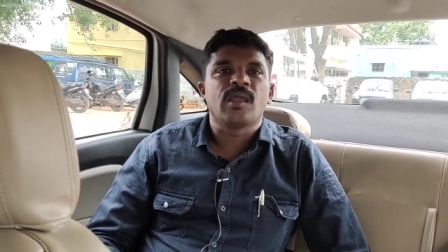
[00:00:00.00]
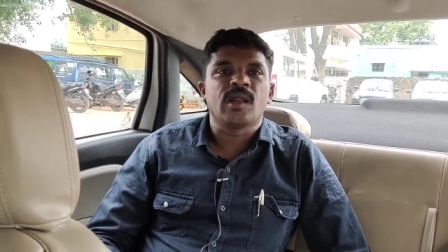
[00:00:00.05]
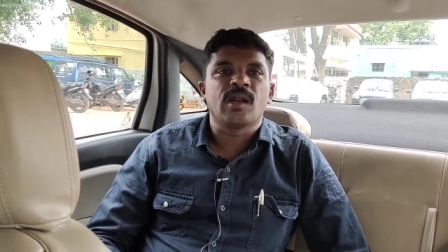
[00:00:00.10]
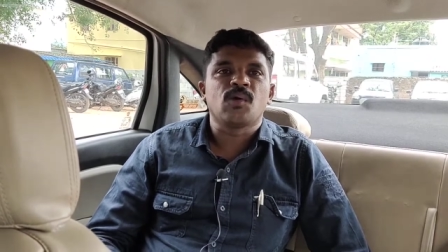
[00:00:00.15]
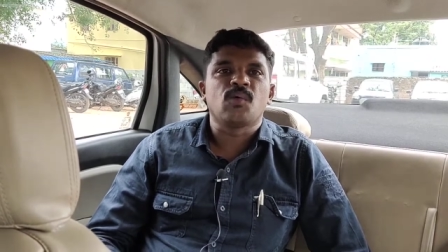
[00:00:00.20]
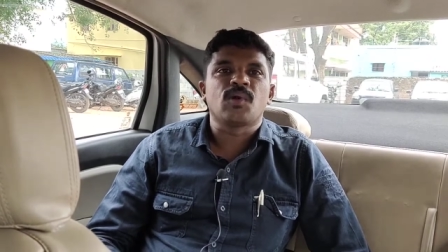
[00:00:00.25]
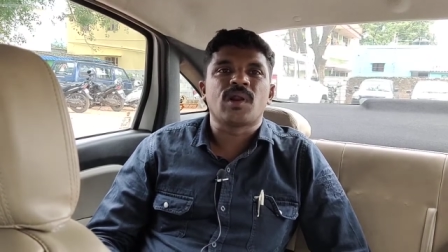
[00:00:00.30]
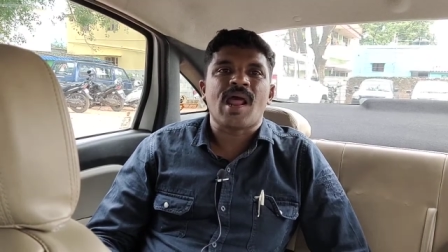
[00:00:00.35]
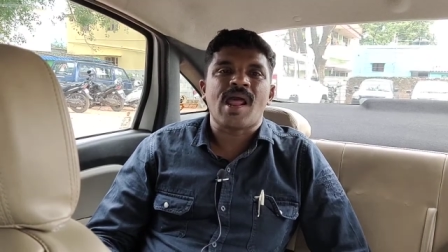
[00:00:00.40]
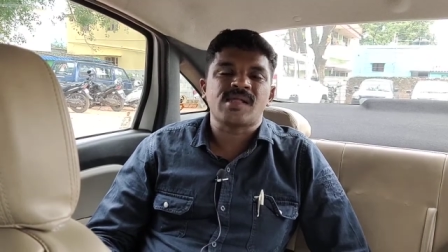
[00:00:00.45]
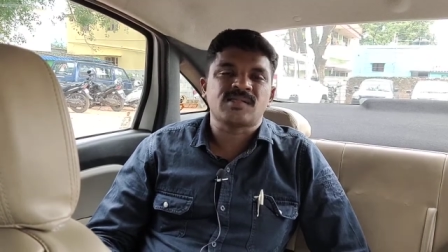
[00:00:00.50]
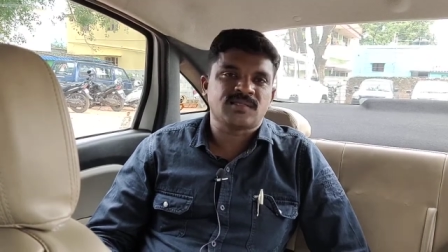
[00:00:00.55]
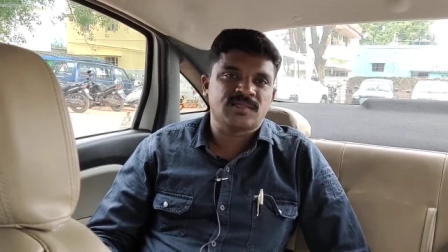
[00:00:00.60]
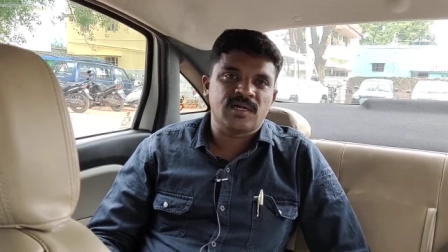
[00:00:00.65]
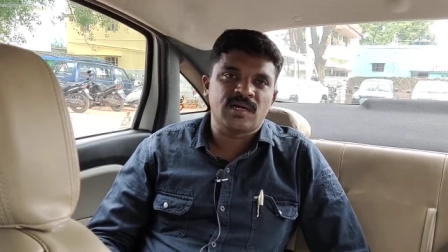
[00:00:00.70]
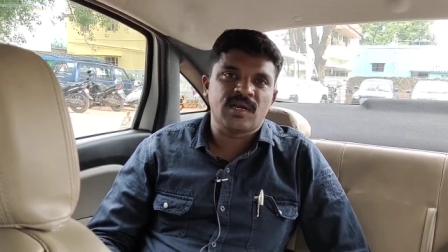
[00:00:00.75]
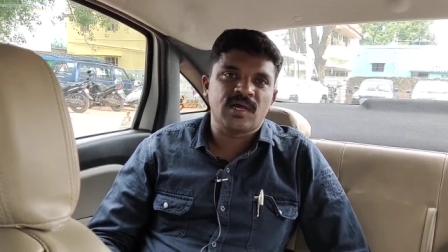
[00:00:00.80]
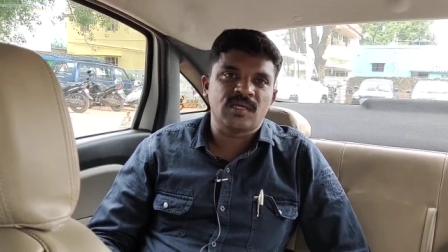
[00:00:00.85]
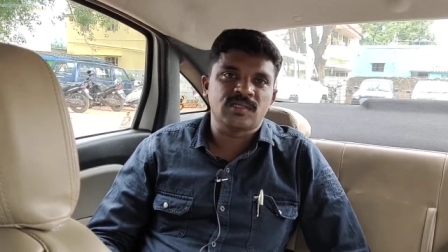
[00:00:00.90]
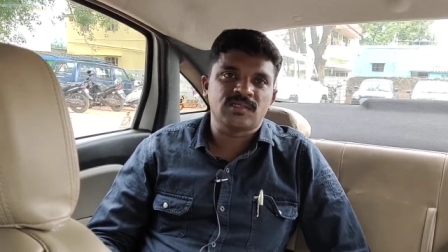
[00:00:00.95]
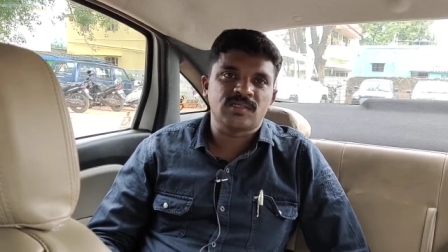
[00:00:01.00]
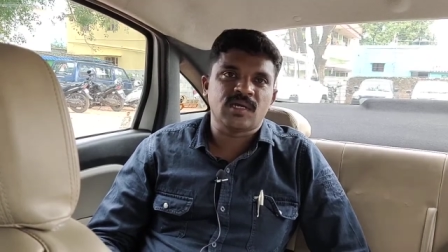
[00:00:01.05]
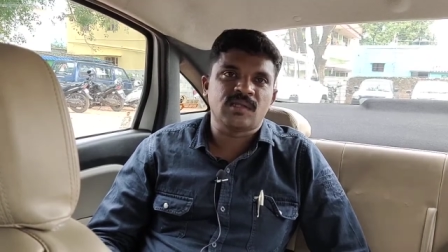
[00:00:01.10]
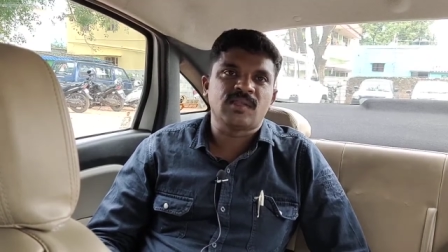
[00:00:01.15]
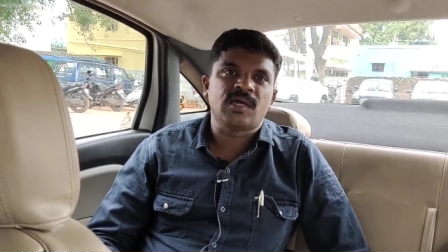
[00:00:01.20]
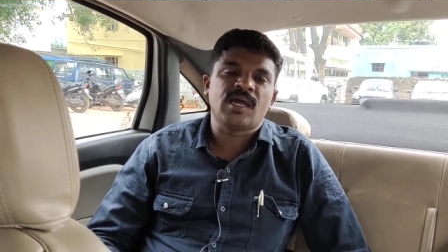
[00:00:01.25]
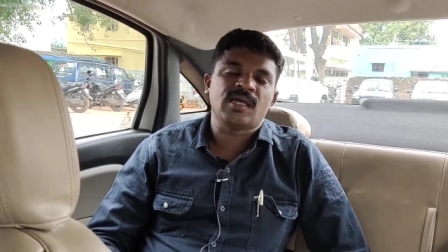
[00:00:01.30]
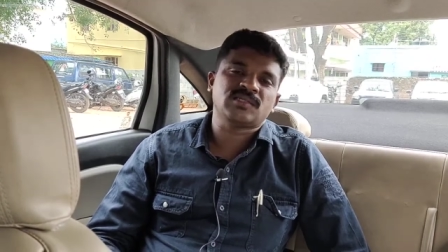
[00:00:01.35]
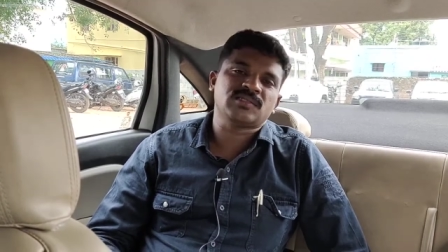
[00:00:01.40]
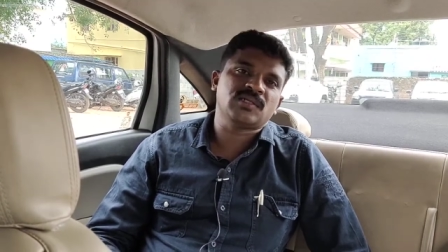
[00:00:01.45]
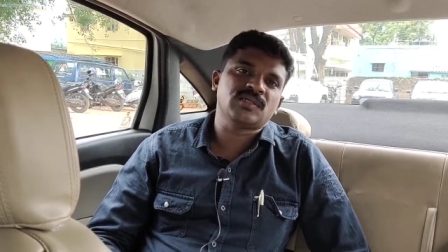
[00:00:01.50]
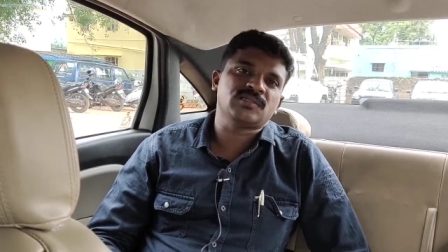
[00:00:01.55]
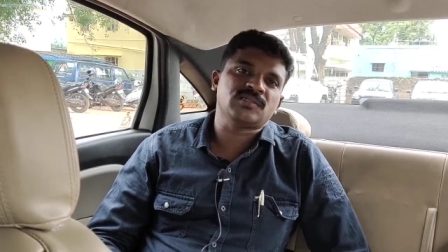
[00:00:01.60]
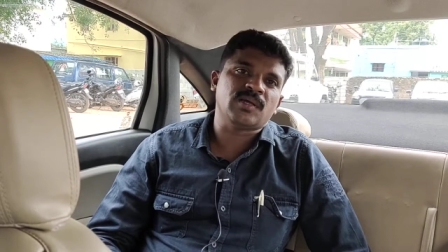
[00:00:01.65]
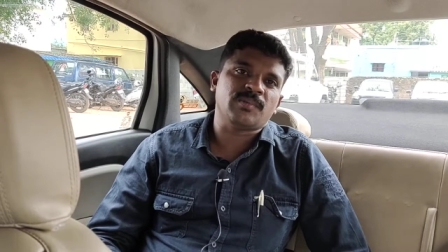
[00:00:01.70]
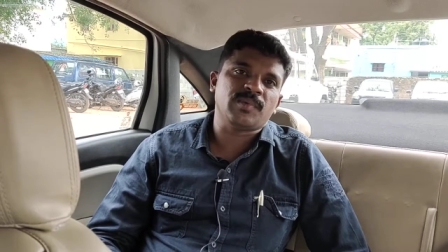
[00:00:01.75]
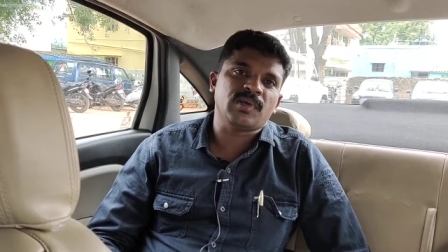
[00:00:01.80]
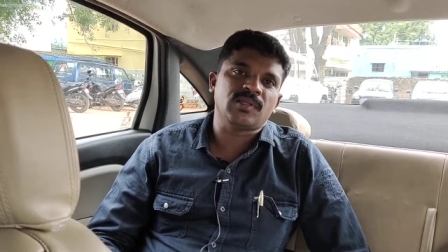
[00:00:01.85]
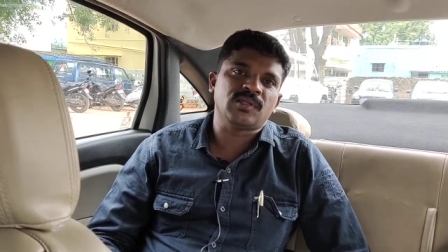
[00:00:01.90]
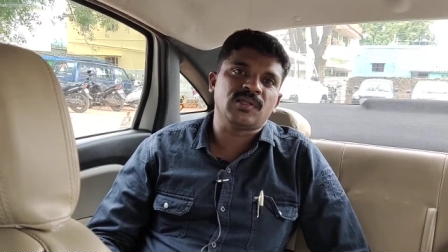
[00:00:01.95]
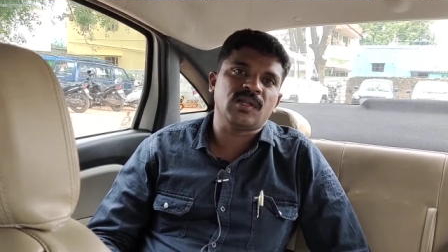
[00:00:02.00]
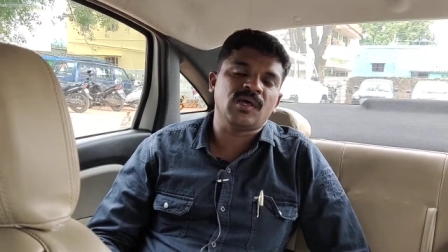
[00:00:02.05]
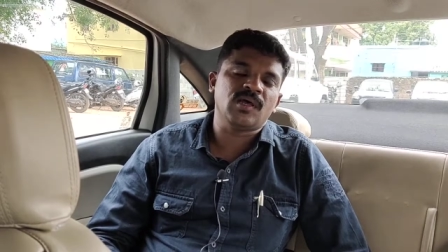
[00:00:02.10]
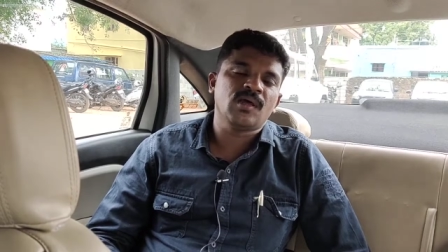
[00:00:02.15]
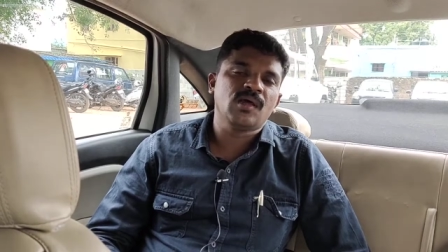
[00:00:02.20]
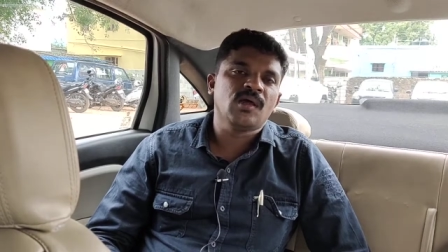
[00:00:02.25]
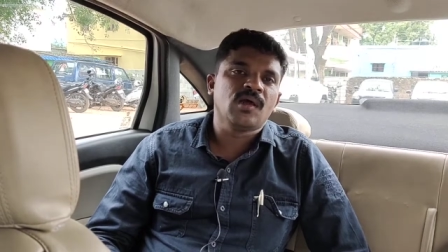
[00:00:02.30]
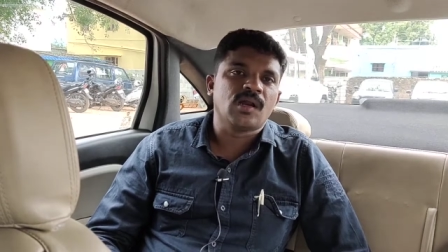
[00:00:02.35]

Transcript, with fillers: எனக்கு ஒரு ஆக்சிடெண்ட் ஆச்சு அந்த ஆக்சிடெண்ட் சமயத்தில்